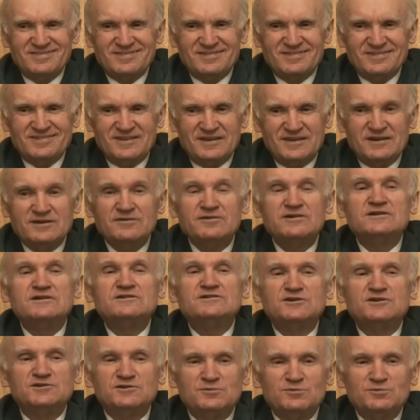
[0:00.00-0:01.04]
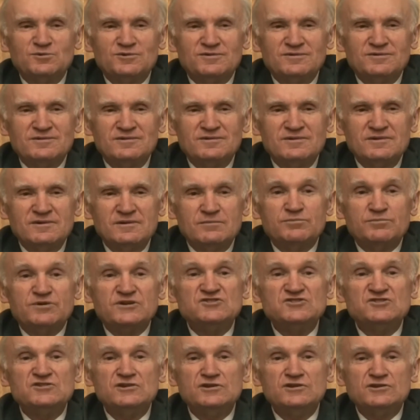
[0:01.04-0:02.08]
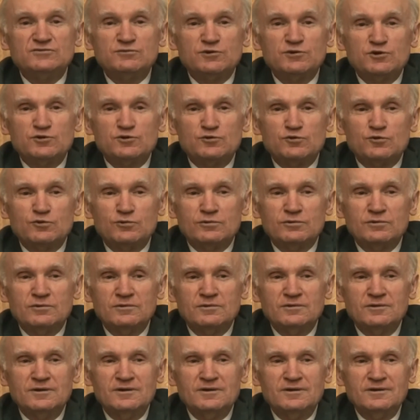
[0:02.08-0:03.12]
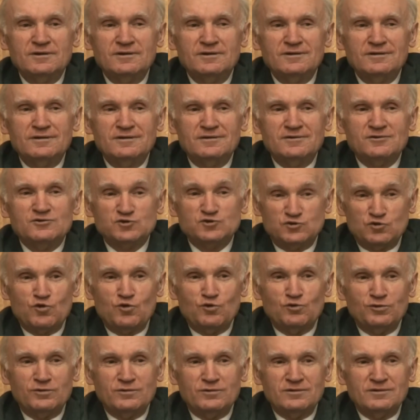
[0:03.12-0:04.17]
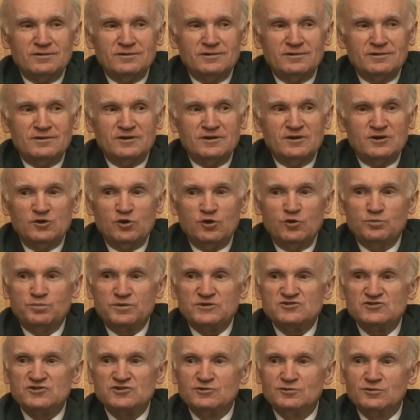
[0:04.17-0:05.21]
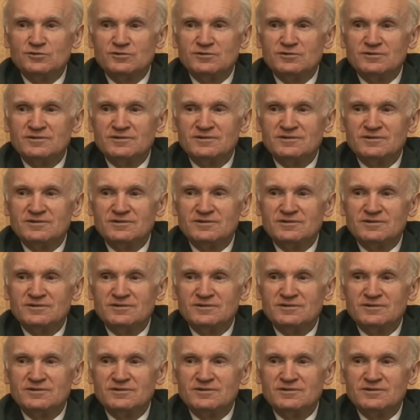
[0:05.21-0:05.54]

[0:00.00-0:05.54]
И говорит этому, протяни твою руку, сухую. И он протянул.